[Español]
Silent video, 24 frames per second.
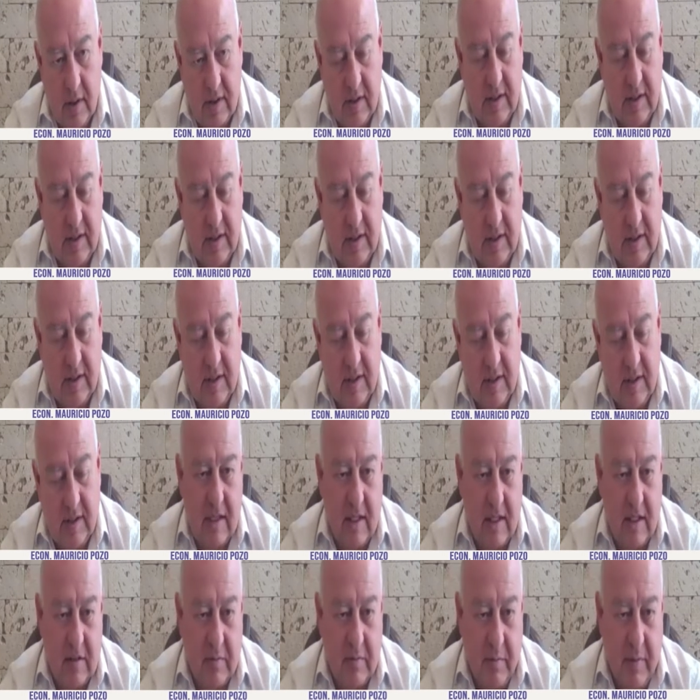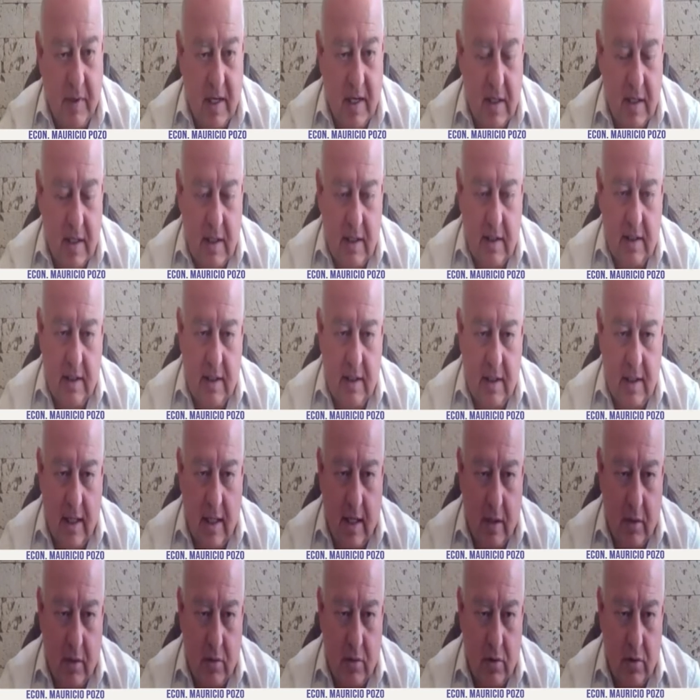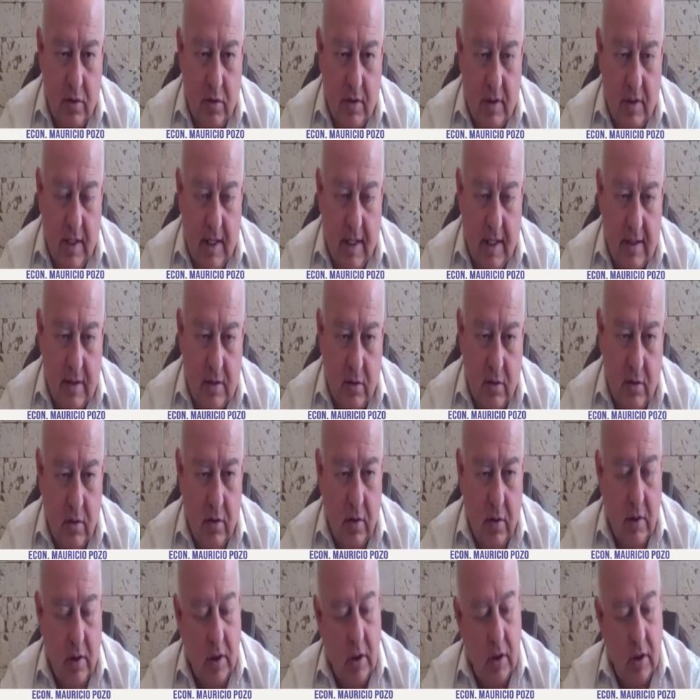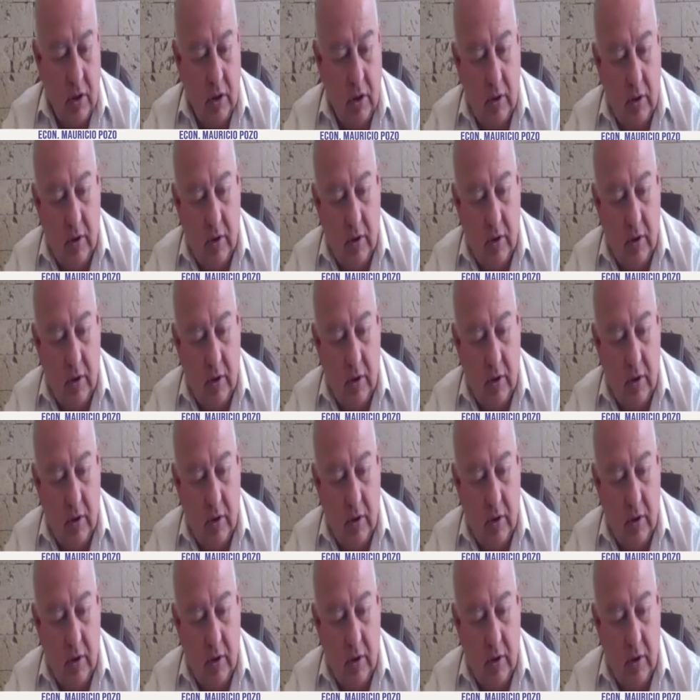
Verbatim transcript: Tres cuartas partes en la reducción del gasto y